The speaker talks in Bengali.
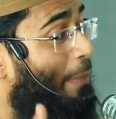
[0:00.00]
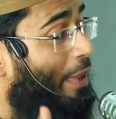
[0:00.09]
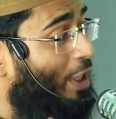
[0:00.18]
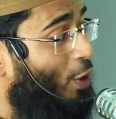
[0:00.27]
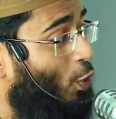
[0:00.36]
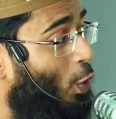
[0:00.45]

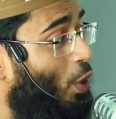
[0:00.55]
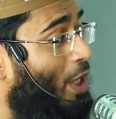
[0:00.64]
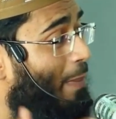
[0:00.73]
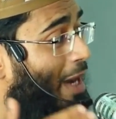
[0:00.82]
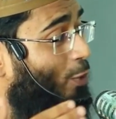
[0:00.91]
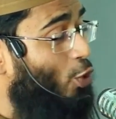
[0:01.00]
এবাদত করলে
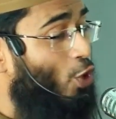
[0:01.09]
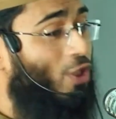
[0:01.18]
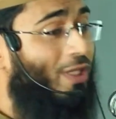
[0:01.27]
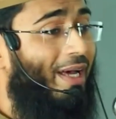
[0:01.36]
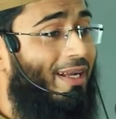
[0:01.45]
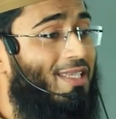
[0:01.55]
মানুষ
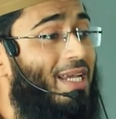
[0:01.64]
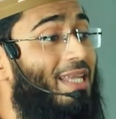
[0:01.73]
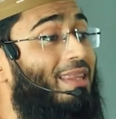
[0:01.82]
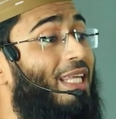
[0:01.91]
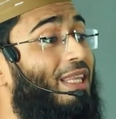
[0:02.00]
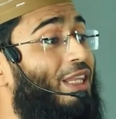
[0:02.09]
তার
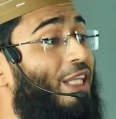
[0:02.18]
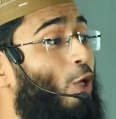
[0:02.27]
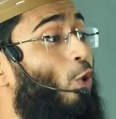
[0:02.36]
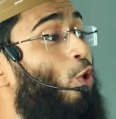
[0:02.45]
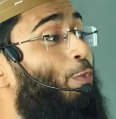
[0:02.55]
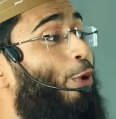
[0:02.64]
চাইতে
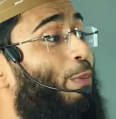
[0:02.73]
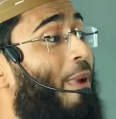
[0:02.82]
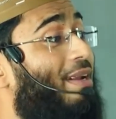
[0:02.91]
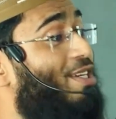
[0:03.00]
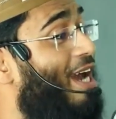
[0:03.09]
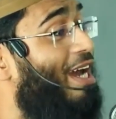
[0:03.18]
দ্বিগুণ পরিমাণ
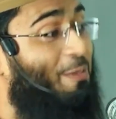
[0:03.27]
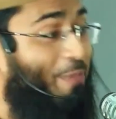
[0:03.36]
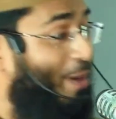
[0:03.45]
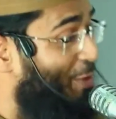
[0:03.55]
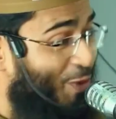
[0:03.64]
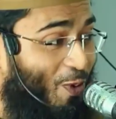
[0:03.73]
স্বাদ
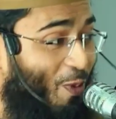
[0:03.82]
পাবে